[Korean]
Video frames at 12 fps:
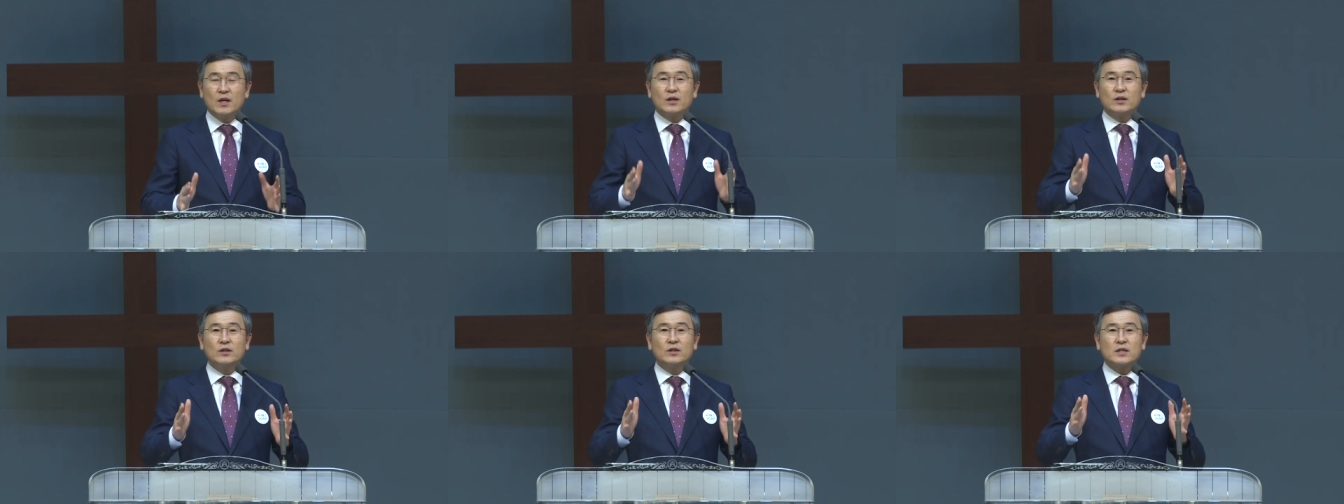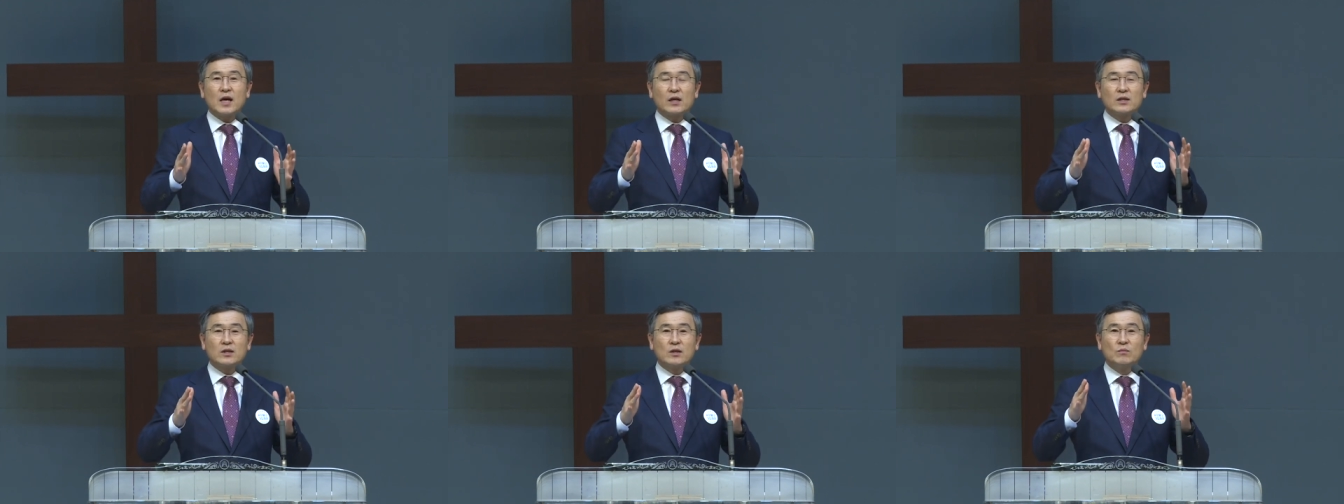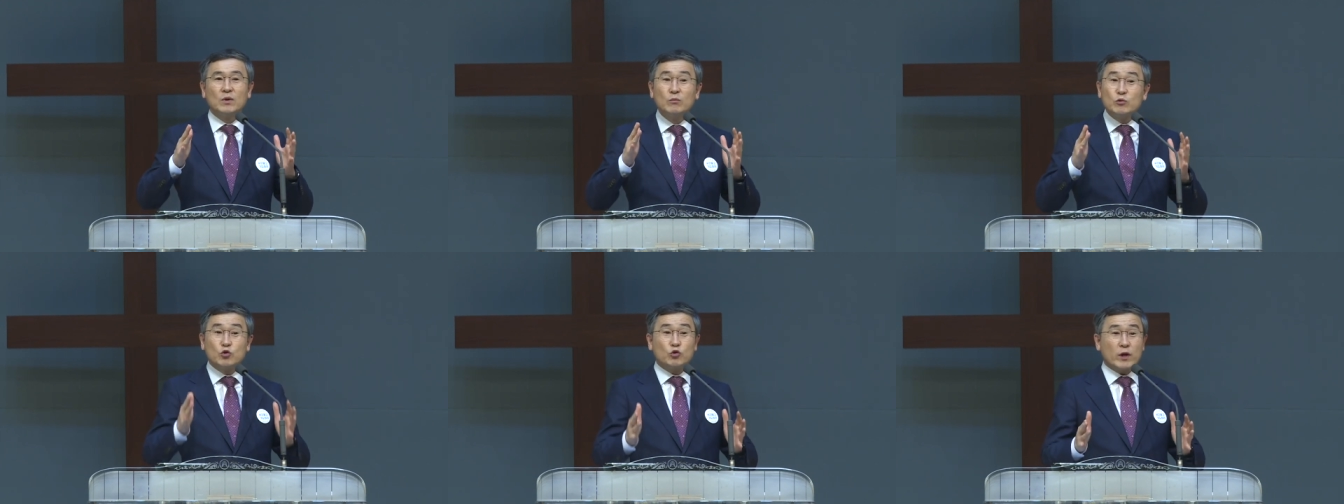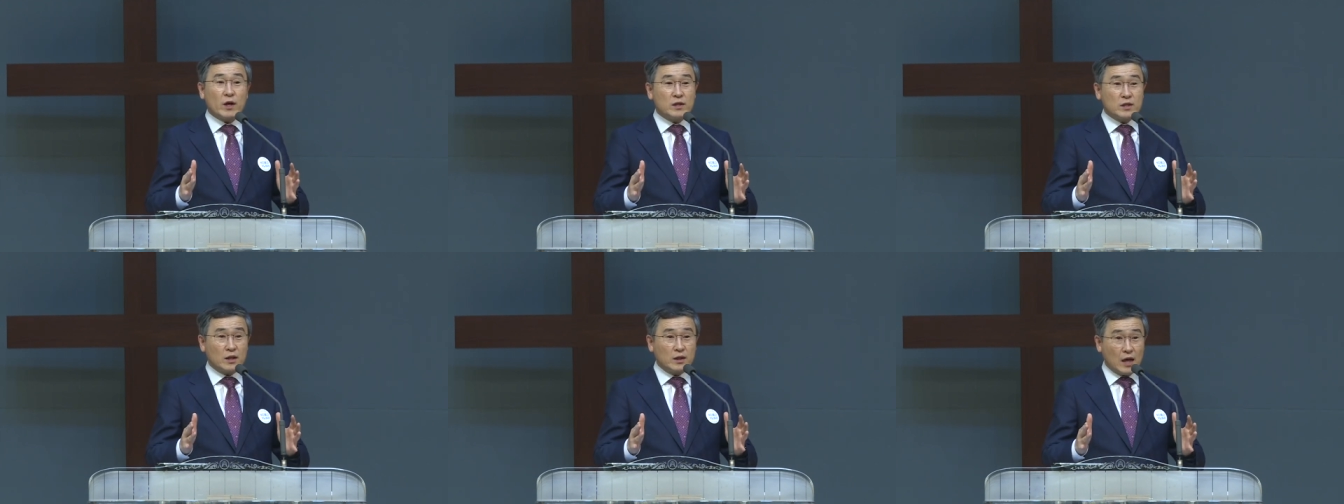그 상례를 멈추게 하는
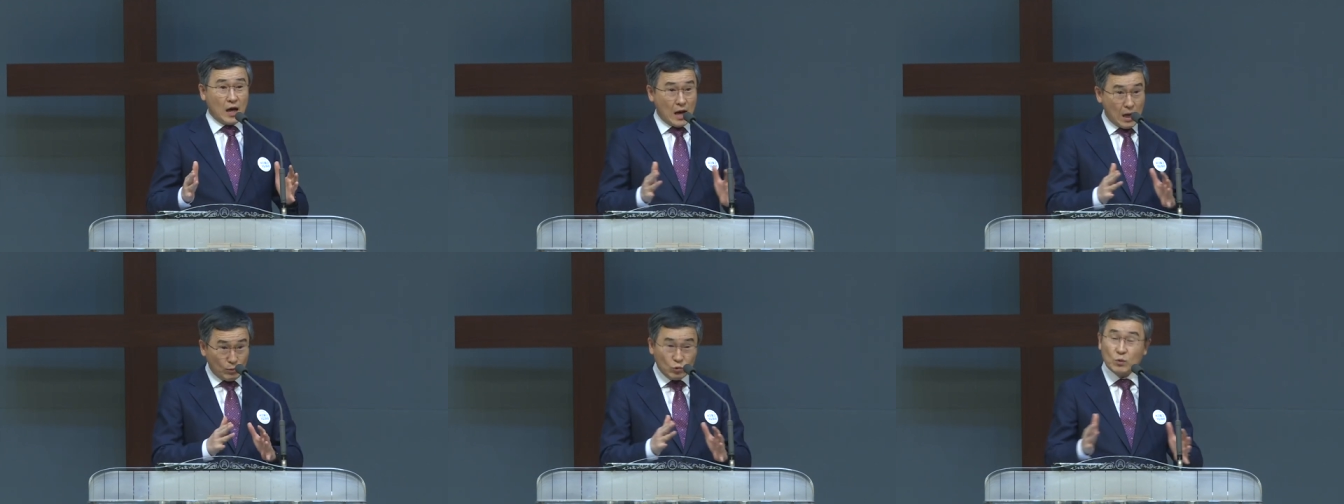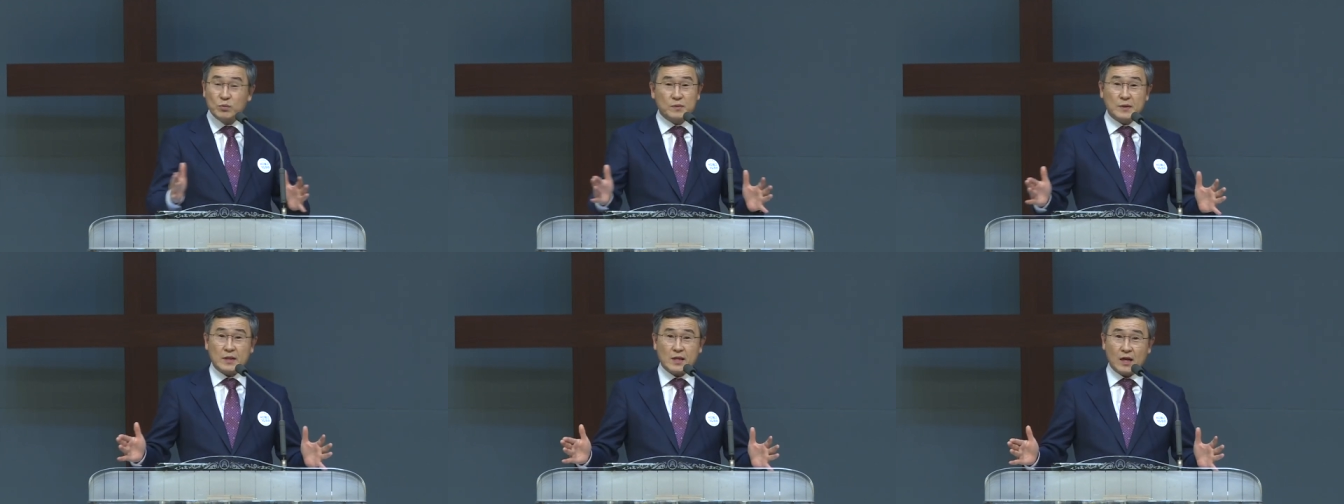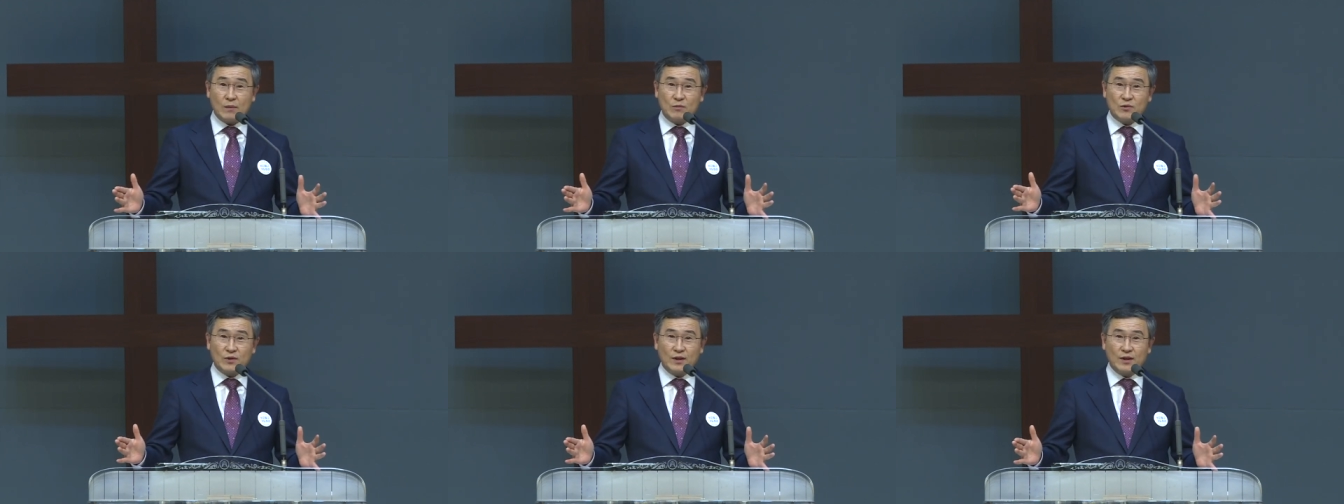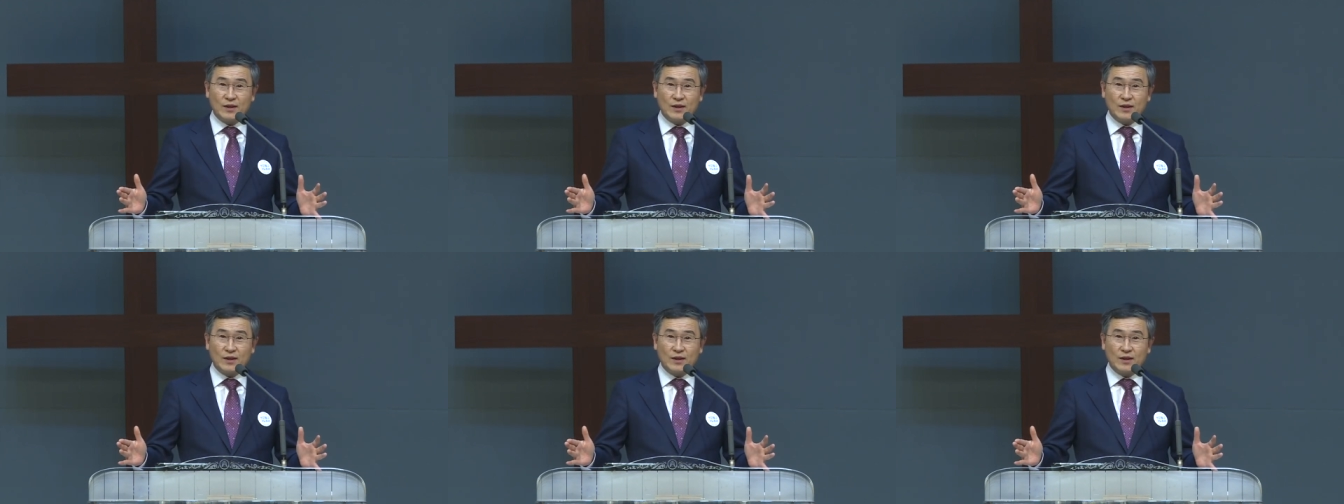자는 아무도 없습니다. 사람 중에.